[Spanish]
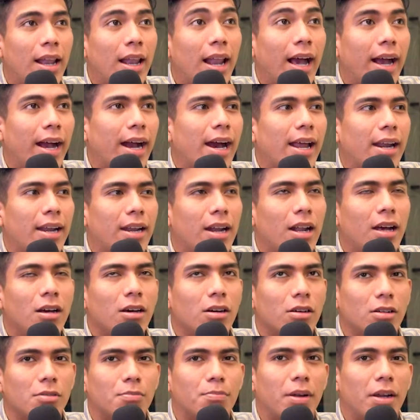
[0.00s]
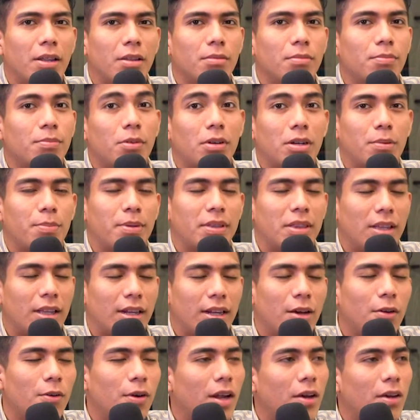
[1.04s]
en la carrera. Ah, perdón por
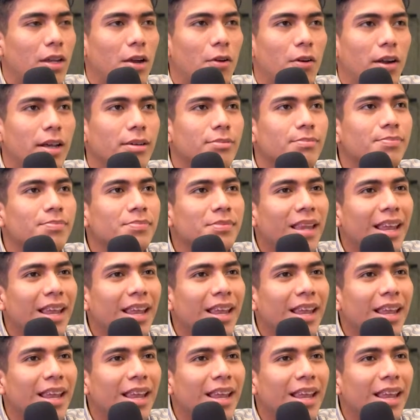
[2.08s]
repetir ahora y ahora.